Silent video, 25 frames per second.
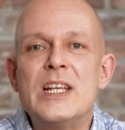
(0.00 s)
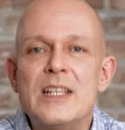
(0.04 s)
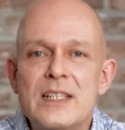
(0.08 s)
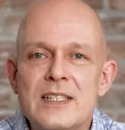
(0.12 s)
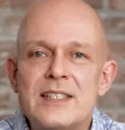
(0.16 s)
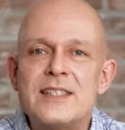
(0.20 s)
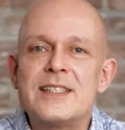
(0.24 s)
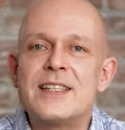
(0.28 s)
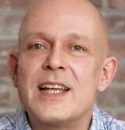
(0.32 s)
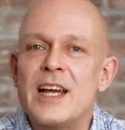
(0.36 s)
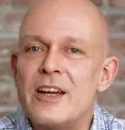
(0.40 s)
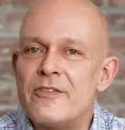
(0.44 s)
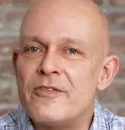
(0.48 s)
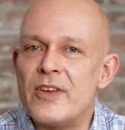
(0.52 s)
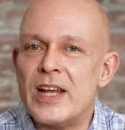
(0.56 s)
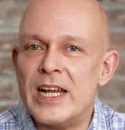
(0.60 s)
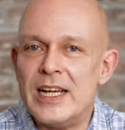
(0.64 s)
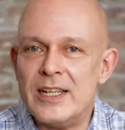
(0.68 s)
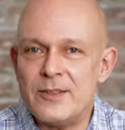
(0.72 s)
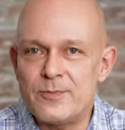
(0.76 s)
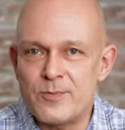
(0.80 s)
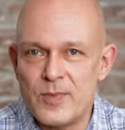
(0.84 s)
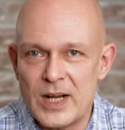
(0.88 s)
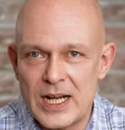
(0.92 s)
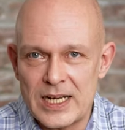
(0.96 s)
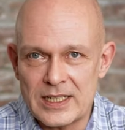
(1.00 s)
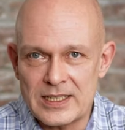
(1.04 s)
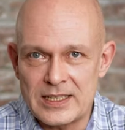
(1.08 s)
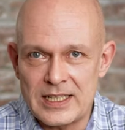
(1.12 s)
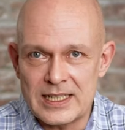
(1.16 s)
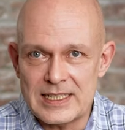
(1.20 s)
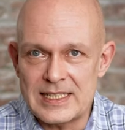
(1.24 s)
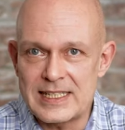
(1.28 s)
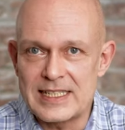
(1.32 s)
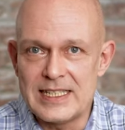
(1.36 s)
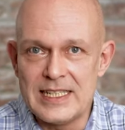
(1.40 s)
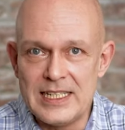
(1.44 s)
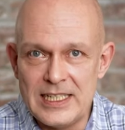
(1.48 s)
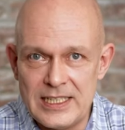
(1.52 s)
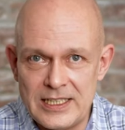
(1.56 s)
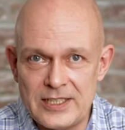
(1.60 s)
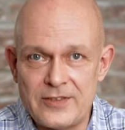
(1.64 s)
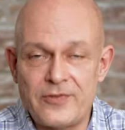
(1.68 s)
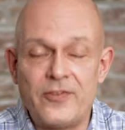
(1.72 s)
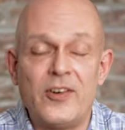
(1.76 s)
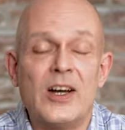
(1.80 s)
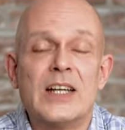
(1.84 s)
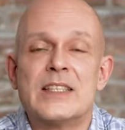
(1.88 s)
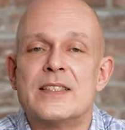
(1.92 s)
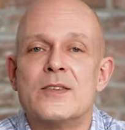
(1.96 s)
ist der Weltmarkt jetzt nicht
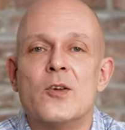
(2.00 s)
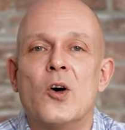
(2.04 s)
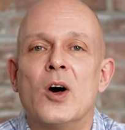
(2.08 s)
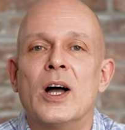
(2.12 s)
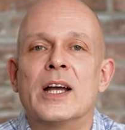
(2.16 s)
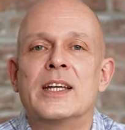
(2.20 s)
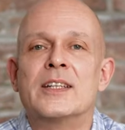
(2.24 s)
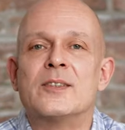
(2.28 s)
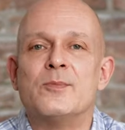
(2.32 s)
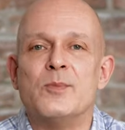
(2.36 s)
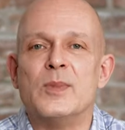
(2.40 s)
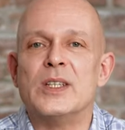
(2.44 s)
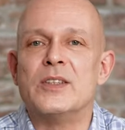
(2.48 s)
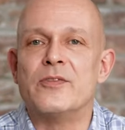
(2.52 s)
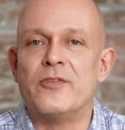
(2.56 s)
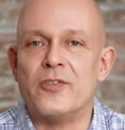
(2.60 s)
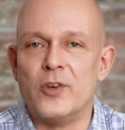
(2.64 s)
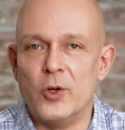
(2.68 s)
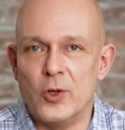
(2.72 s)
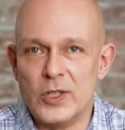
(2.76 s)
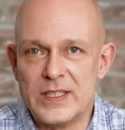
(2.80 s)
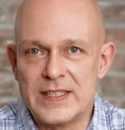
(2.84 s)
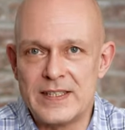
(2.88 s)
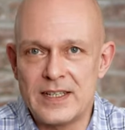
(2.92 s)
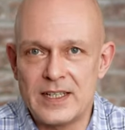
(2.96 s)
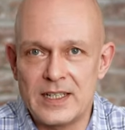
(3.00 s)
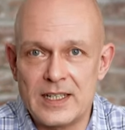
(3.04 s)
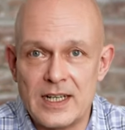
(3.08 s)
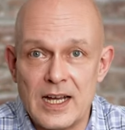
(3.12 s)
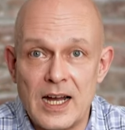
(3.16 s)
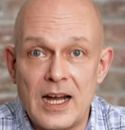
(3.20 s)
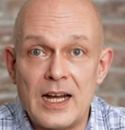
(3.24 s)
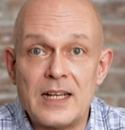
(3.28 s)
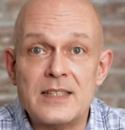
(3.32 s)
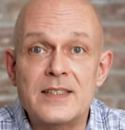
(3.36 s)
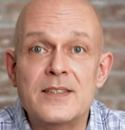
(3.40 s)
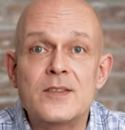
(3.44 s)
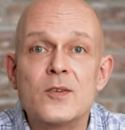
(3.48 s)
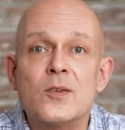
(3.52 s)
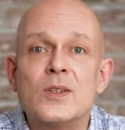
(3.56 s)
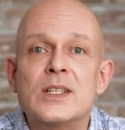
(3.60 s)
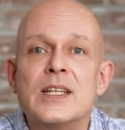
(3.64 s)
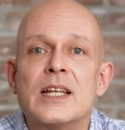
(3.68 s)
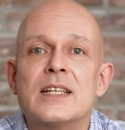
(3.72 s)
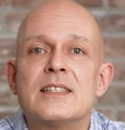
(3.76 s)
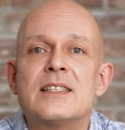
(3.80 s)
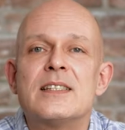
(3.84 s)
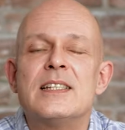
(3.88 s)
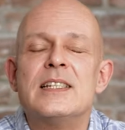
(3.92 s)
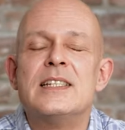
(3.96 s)
versorgt mit Flüssiggas und
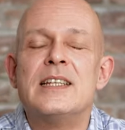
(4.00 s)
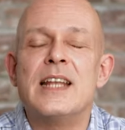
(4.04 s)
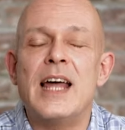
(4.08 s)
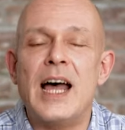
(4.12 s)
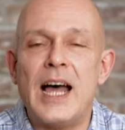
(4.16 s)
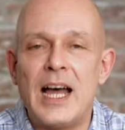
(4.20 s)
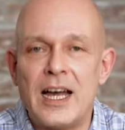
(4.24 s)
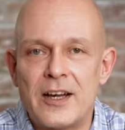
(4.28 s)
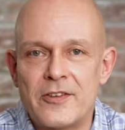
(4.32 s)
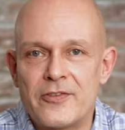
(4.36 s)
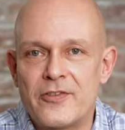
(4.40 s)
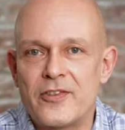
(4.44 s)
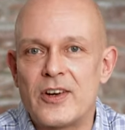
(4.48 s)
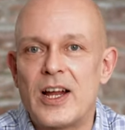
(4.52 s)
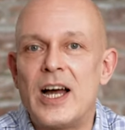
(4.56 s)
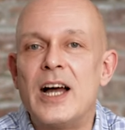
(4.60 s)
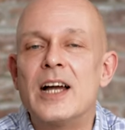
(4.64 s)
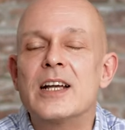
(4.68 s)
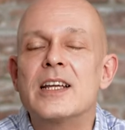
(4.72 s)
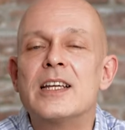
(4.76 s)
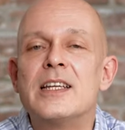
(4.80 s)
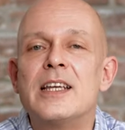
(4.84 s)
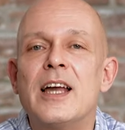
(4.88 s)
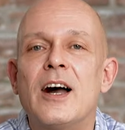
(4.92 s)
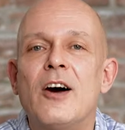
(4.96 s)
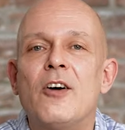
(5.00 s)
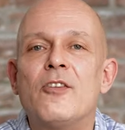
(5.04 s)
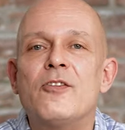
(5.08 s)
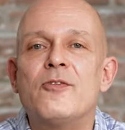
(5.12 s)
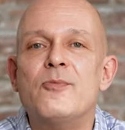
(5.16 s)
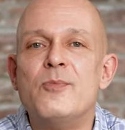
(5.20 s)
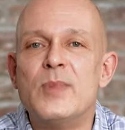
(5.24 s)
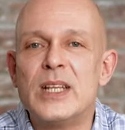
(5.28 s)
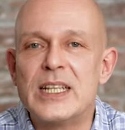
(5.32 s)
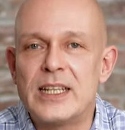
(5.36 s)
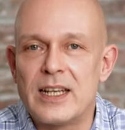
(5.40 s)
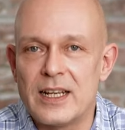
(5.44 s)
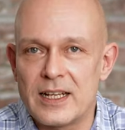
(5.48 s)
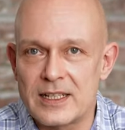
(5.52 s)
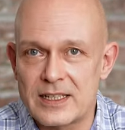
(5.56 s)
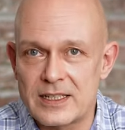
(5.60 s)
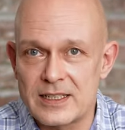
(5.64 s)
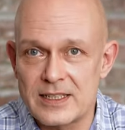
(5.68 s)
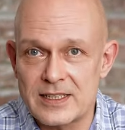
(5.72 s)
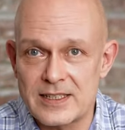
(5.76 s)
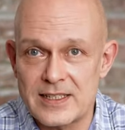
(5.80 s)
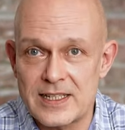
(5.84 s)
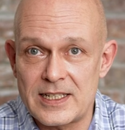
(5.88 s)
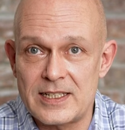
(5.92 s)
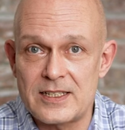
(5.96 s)
dass die Nachfrage ja auf
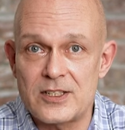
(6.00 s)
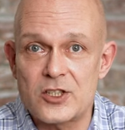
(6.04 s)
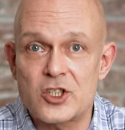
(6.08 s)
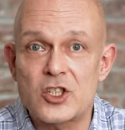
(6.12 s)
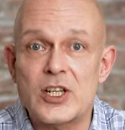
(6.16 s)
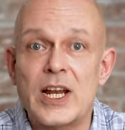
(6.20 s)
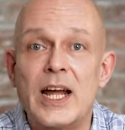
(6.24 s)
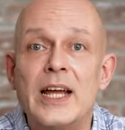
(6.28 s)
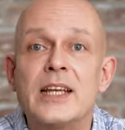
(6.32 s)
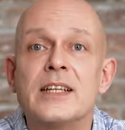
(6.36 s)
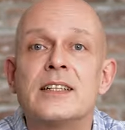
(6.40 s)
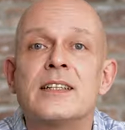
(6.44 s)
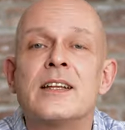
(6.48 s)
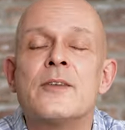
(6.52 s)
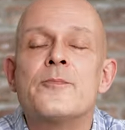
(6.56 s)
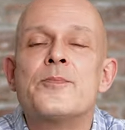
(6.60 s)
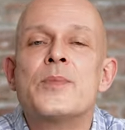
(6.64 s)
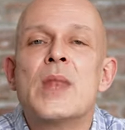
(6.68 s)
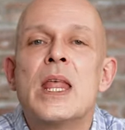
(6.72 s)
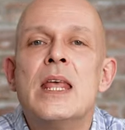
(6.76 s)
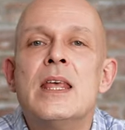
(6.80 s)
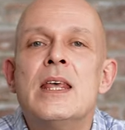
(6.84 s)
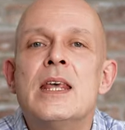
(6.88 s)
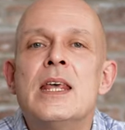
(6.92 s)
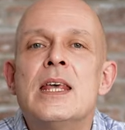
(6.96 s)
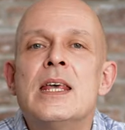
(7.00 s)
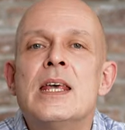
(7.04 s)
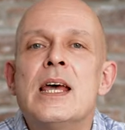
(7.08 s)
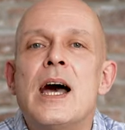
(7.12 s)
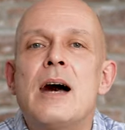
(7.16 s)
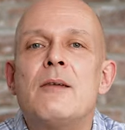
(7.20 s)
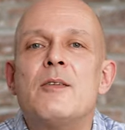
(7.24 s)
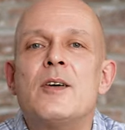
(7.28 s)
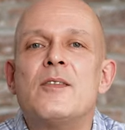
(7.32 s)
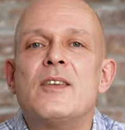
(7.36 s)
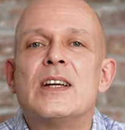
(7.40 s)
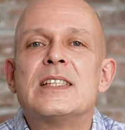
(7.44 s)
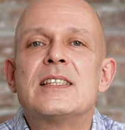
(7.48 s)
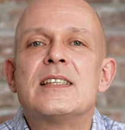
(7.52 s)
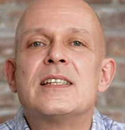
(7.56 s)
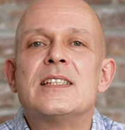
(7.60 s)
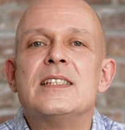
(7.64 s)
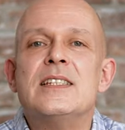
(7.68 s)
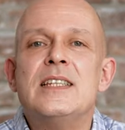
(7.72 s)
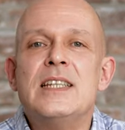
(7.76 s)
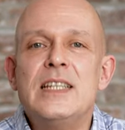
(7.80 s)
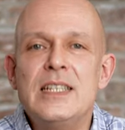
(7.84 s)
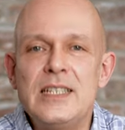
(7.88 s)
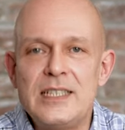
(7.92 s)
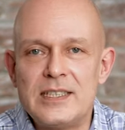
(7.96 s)
mittlere Sicht steigt. Aber was ich
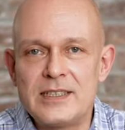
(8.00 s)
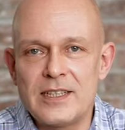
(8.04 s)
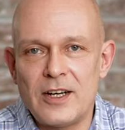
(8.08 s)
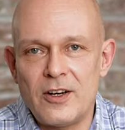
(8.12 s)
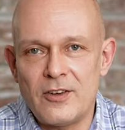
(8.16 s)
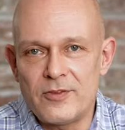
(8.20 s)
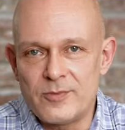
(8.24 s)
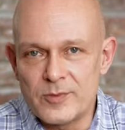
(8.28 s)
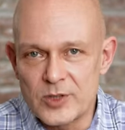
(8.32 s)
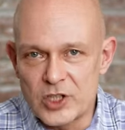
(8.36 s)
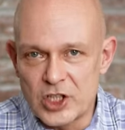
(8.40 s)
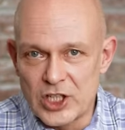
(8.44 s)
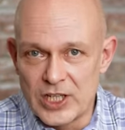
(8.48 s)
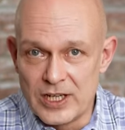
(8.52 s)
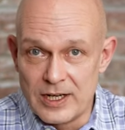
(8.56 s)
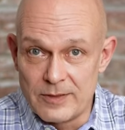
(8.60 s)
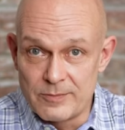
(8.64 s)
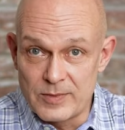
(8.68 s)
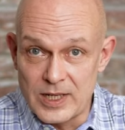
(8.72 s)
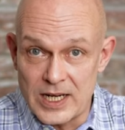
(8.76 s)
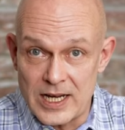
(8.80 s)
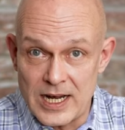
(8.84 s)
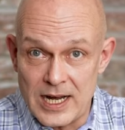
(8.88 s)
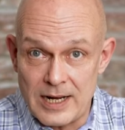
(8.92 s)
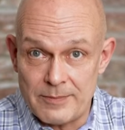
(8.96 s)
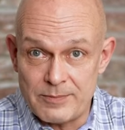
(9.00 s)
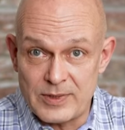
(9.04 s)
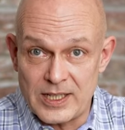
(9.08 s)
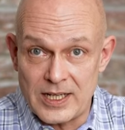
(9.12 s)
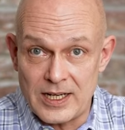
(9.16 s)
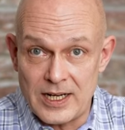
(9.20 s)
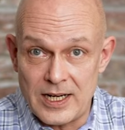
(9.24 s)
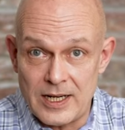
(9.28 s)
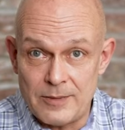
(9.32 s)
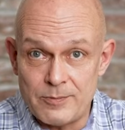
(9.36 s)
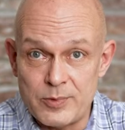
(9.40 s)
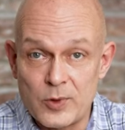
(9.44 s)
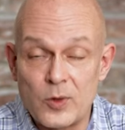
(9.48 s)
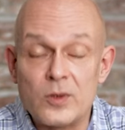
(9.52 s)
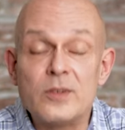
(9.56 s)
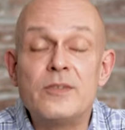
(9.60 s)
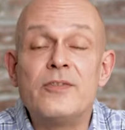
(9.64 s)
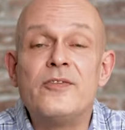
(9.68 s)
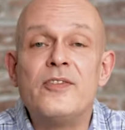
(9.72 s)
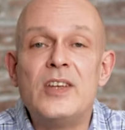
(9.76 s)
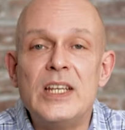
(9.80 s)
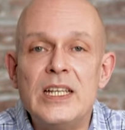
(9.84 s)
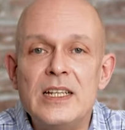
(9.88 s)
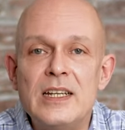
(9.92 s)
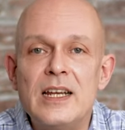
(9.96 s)
nicht auf dem Schirm gehabt habe und
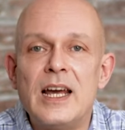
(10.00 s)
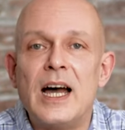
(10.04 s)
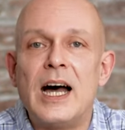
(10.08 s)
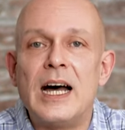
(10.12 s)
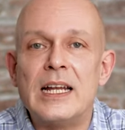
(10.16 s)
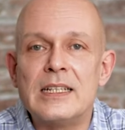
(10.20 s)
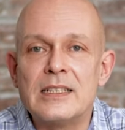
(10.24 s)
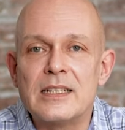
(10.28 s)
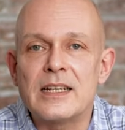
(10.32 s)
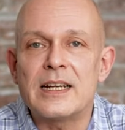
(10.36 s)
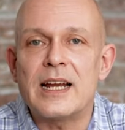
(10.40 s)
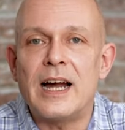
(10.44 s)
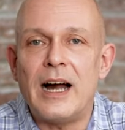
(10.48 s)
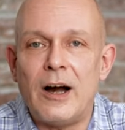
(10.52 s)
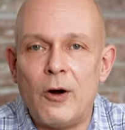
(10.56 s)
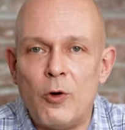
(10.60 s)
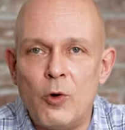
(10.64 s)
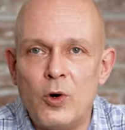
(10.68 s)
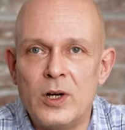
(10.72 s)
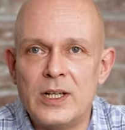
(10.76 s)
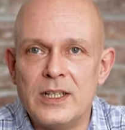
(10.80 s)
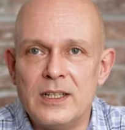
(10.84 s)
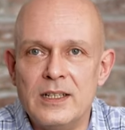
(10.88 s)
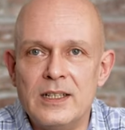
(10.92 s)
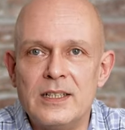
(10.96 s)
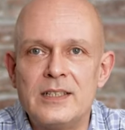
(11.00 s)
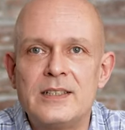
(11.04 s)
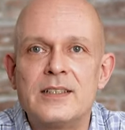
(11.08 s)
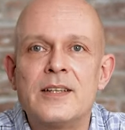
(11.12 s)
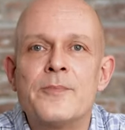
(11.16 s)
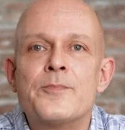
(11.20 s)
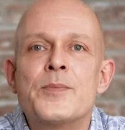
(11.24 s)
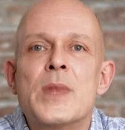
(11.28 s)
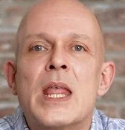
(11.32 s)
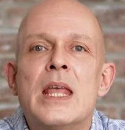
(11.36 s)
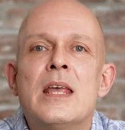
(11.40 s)
viele andere auch nicht,